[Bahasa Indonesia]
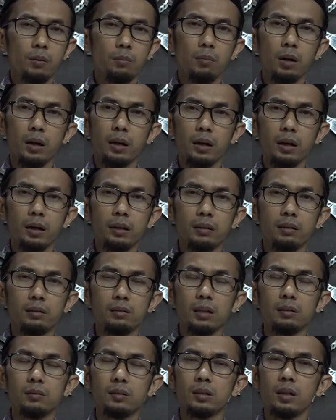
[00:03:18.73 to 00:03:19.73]
maka
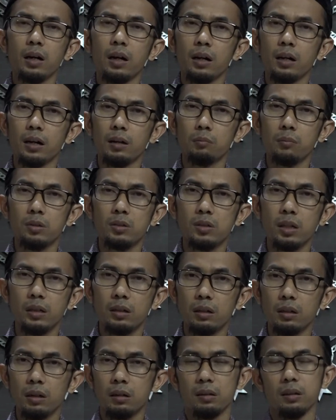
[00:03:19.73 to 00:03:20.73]
kita tidak akan
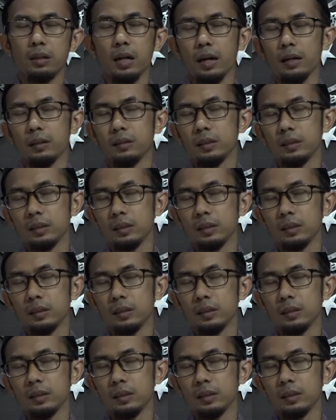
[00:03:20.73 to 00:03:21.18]
menjadi rendah